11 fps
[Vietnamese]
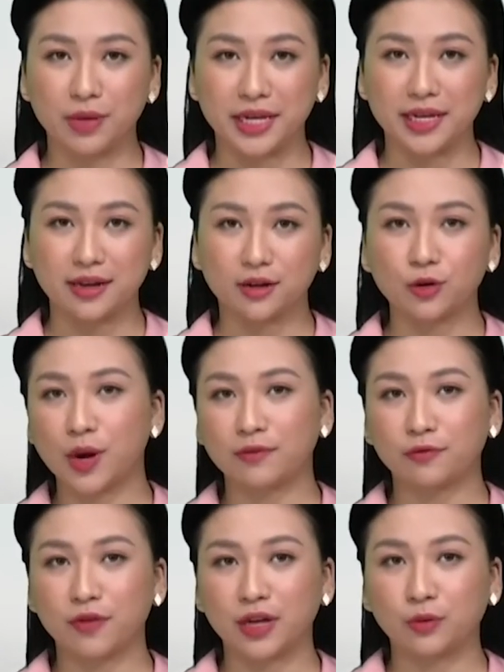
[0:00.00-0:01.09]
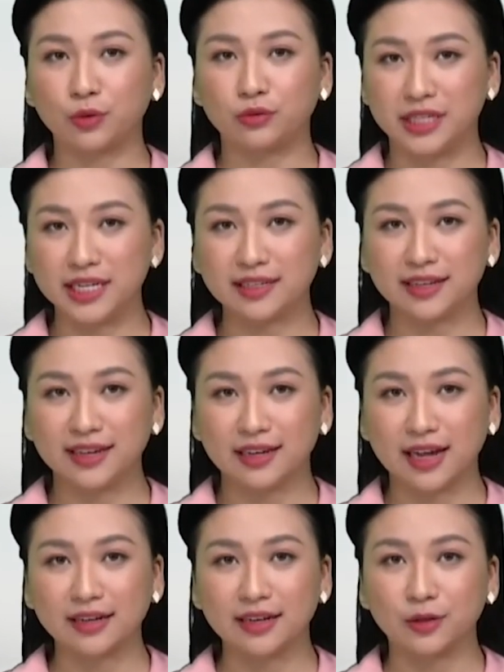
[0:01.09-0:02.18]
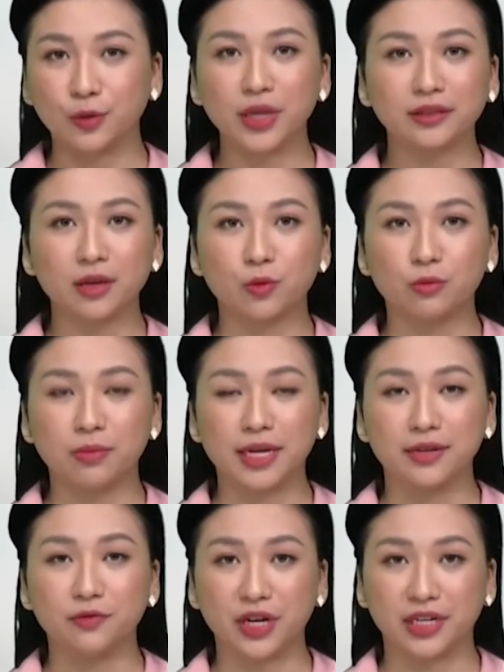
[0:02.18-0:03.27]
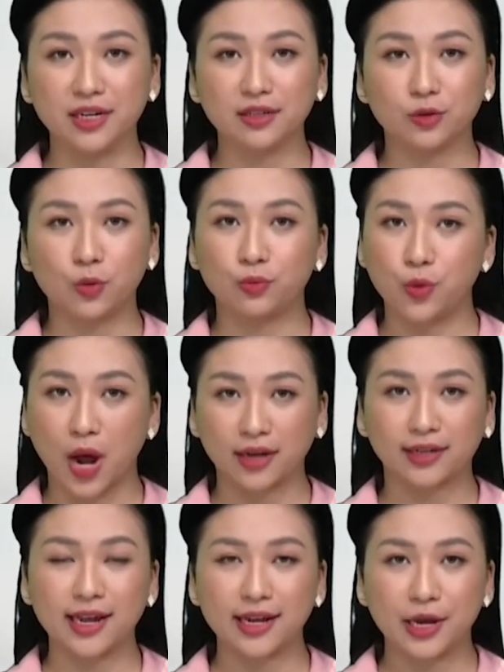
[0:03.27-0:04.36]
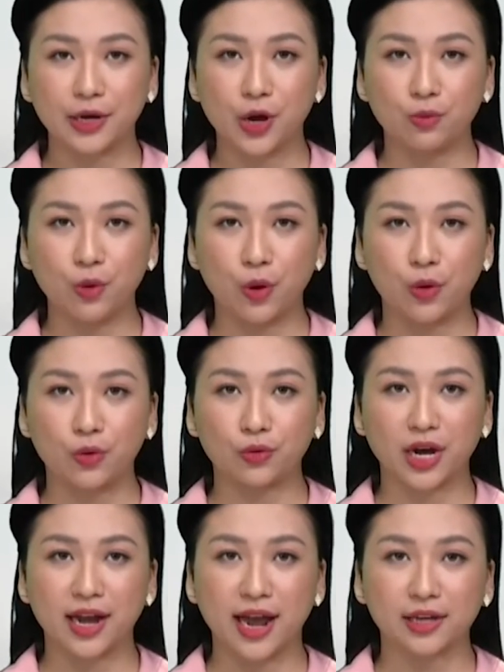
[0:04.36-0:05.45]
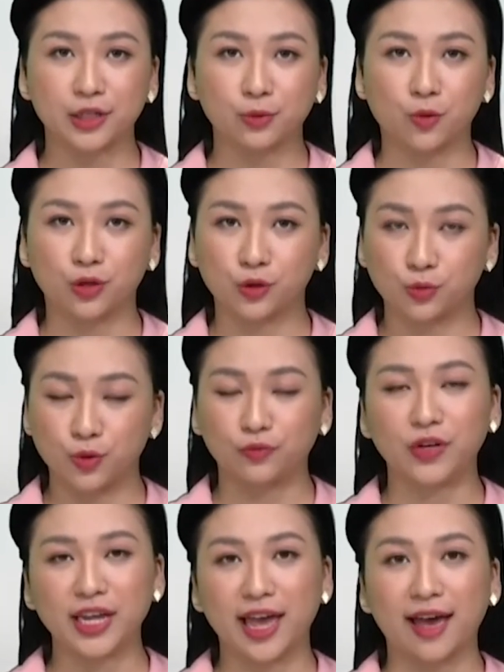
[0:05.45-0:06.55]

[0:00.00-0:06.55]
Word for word: ở Krenfenwu, Đức, khẳng định quyết tâm của Mỹ và Đức cùng đoàn kết để ủng hộ Ukraine trong cuộc xung đột với Nga.